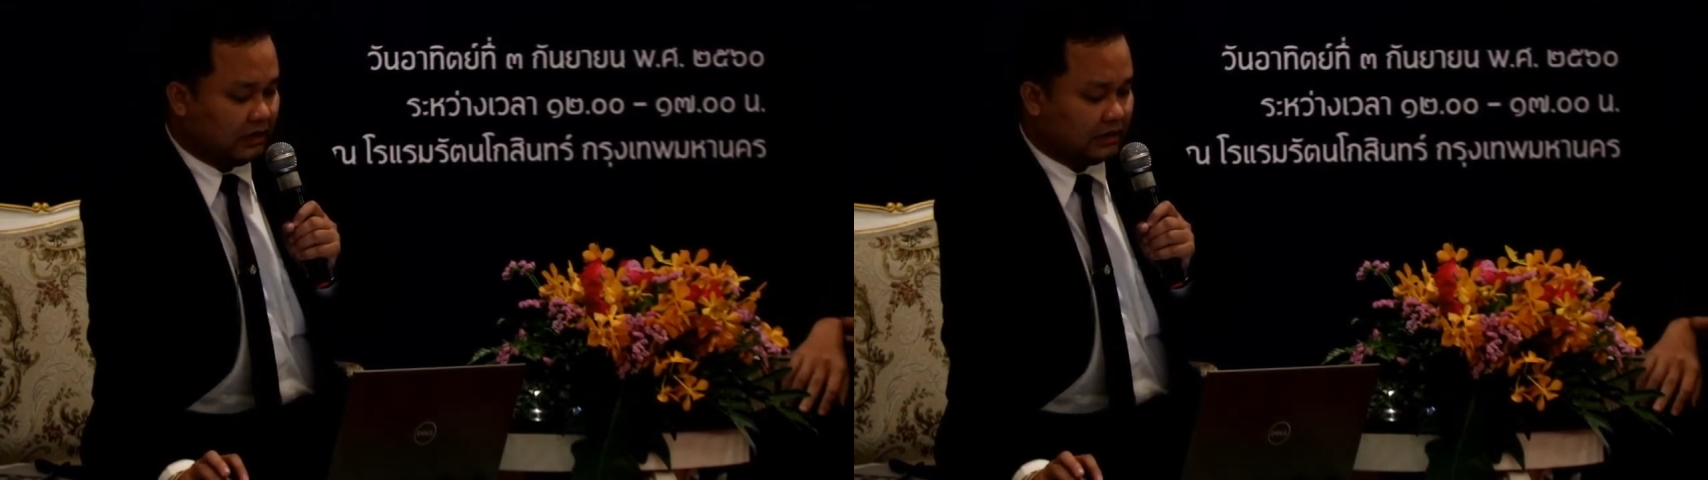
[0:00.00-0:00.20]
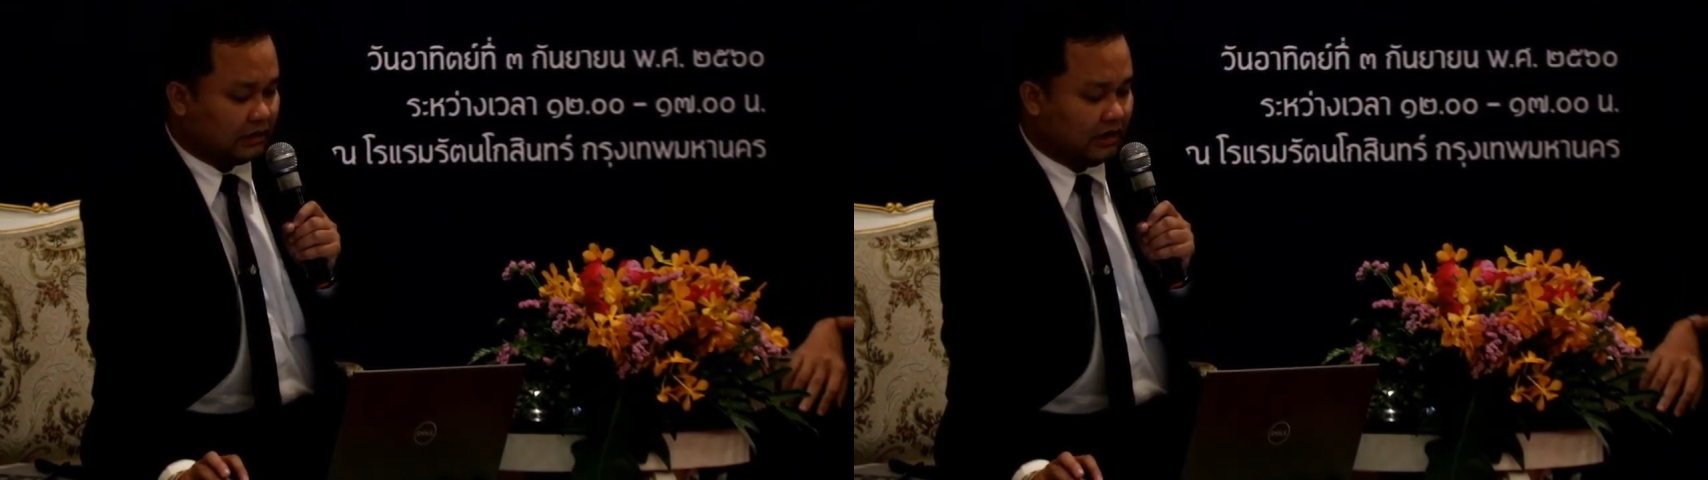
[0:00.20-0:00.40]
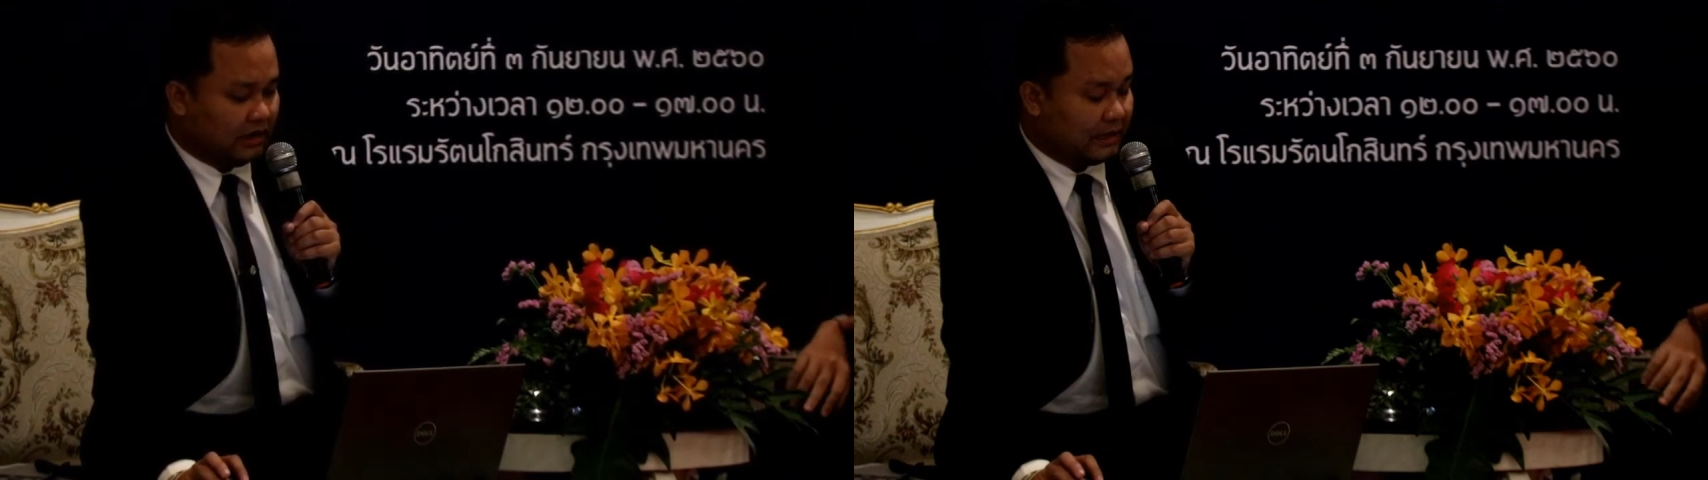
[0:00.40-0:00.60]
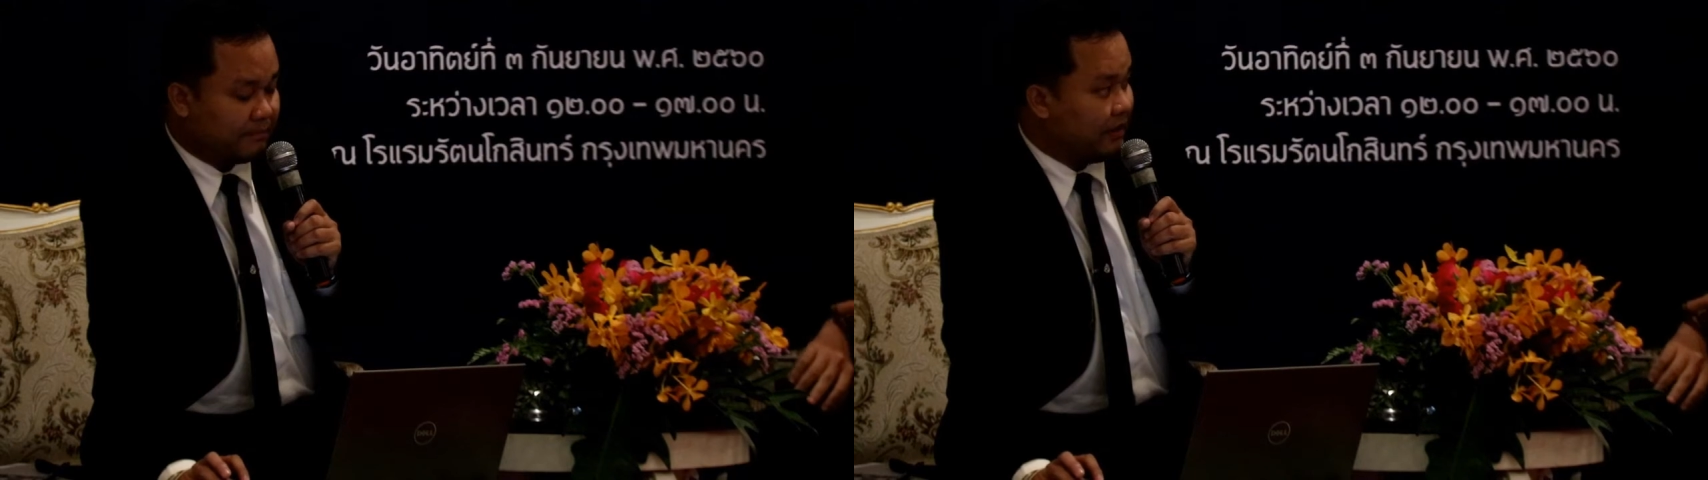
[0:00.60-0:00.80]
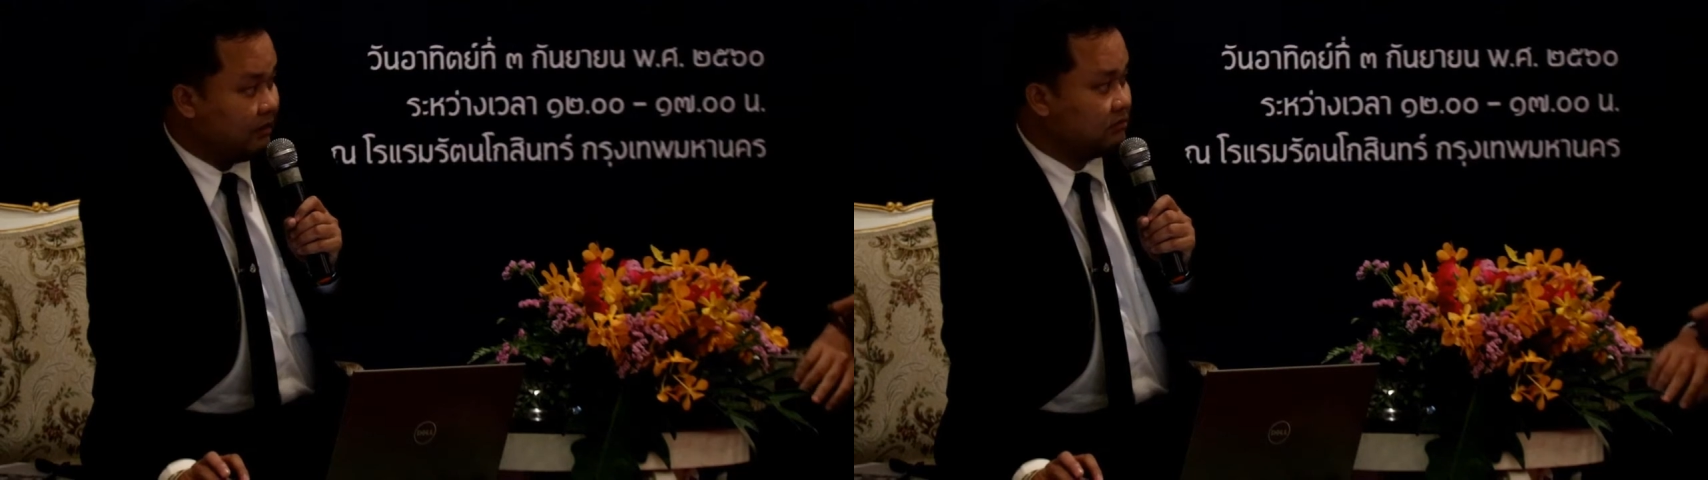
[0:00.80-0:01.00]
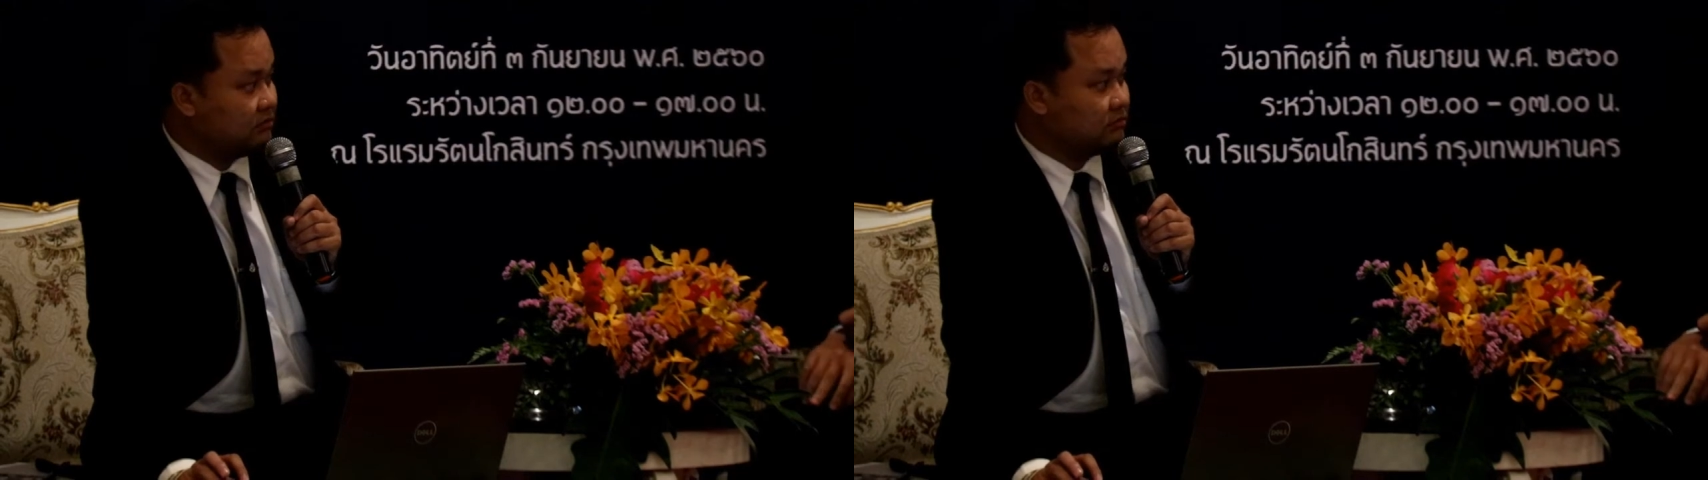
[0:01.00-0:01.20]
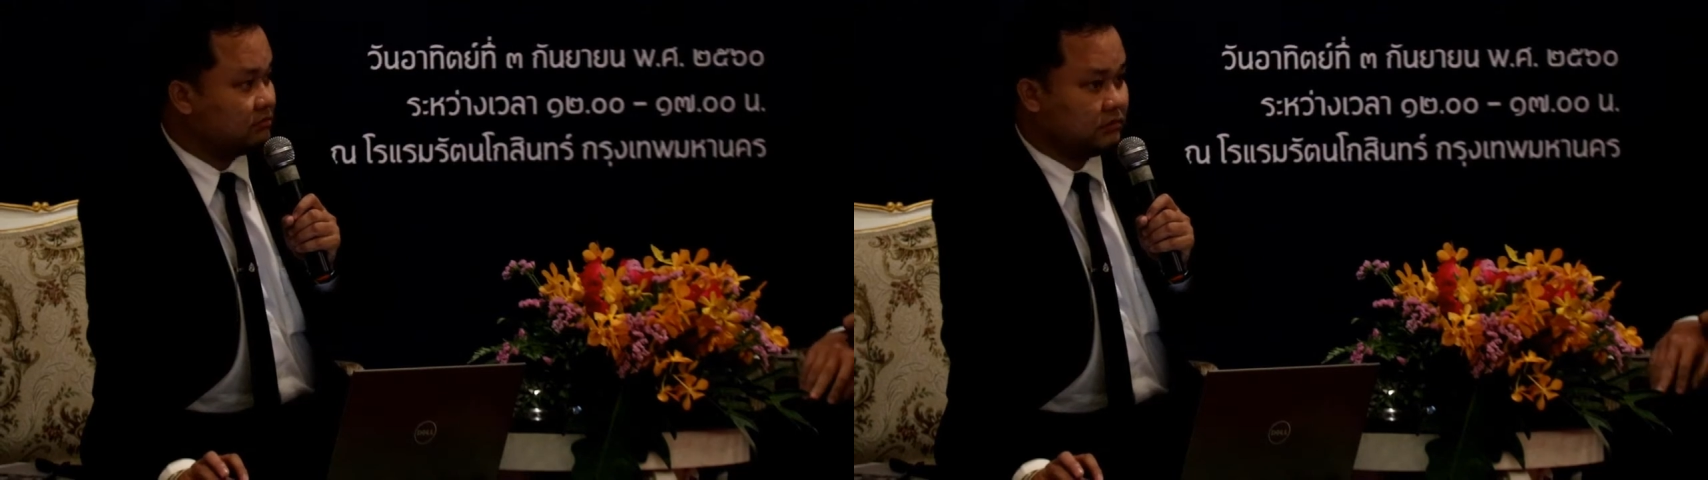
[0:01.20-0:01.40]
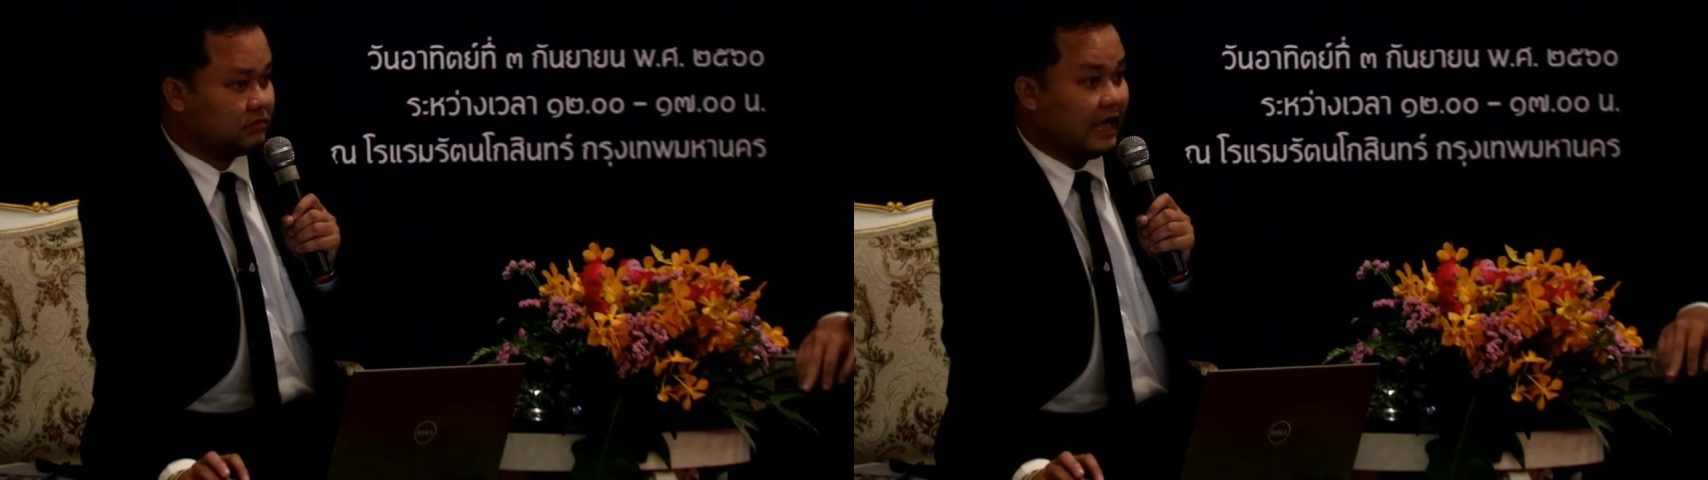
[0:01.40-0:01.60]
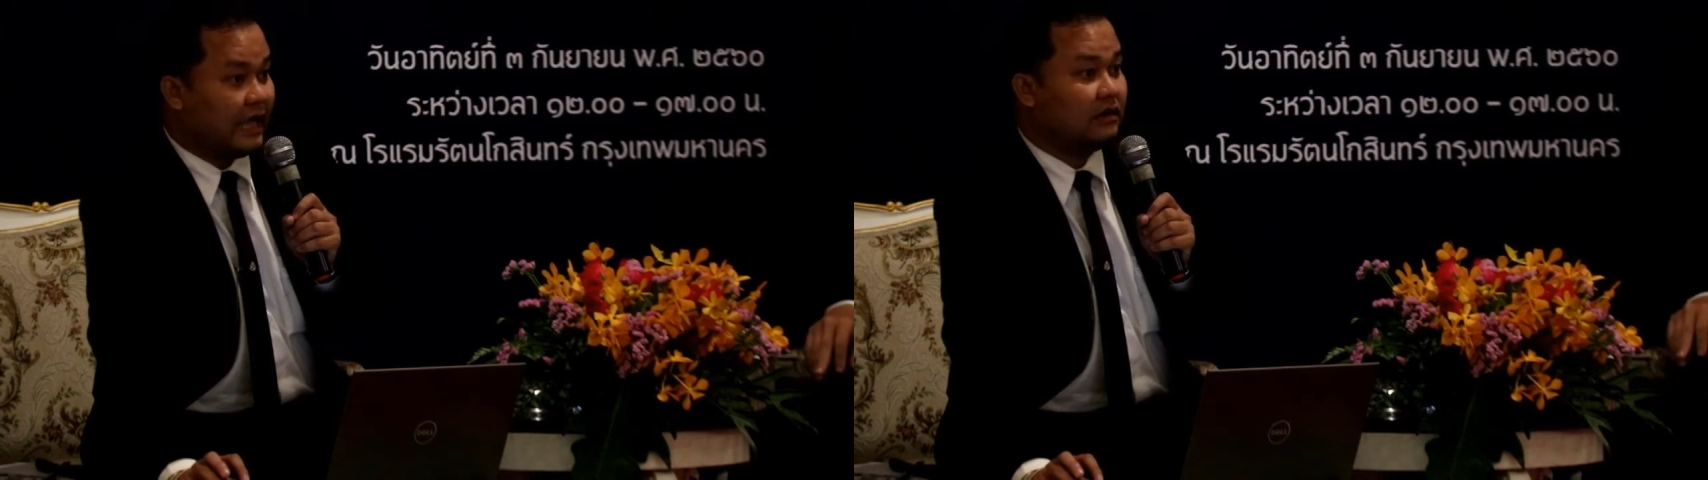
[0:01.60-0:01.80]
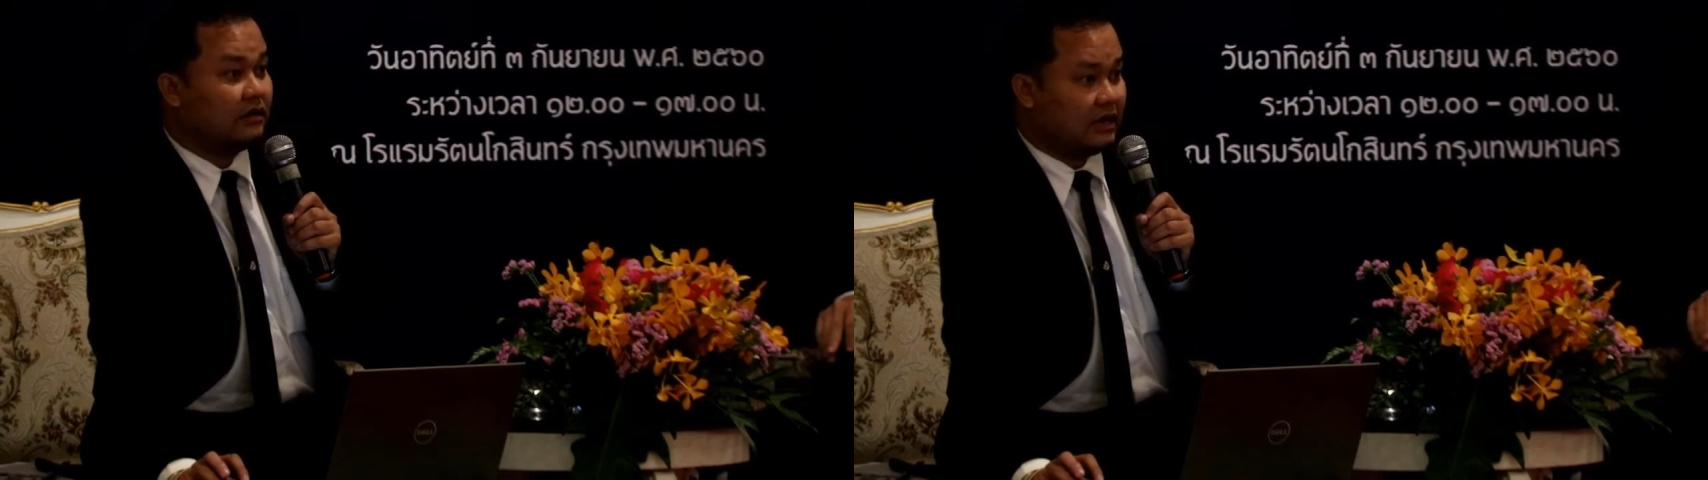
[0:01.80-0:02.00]
ในตอนนี้ก็จะเป็นเต็
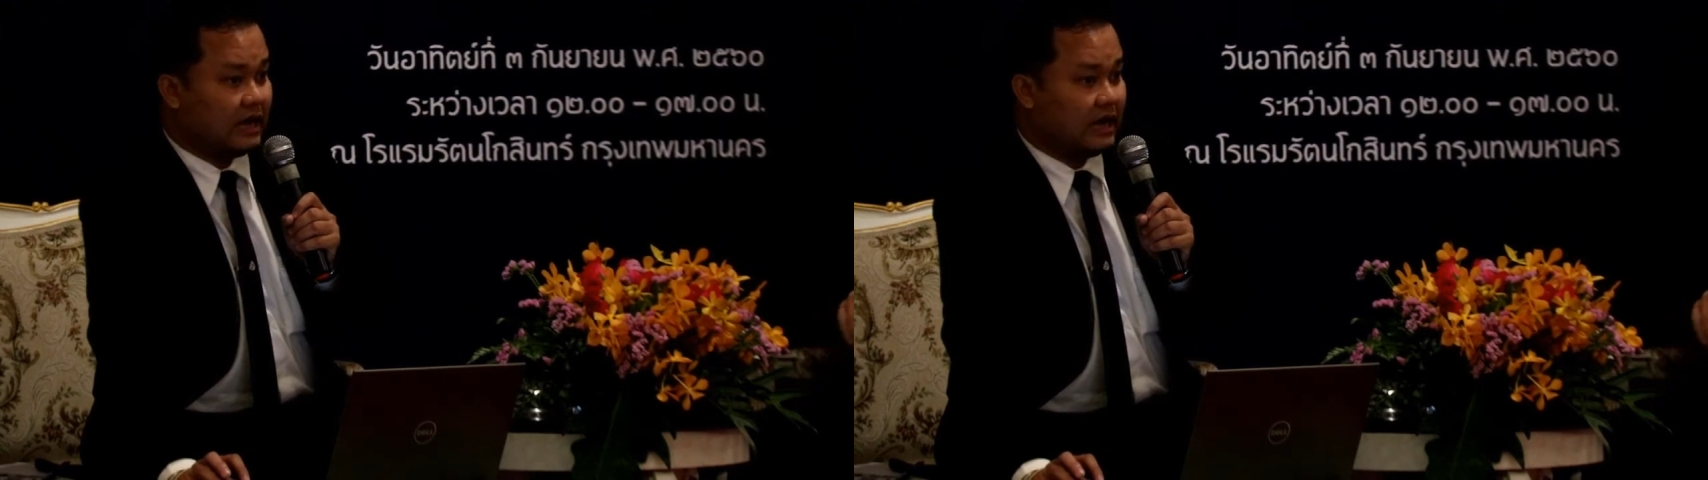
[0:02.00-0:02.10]
นท์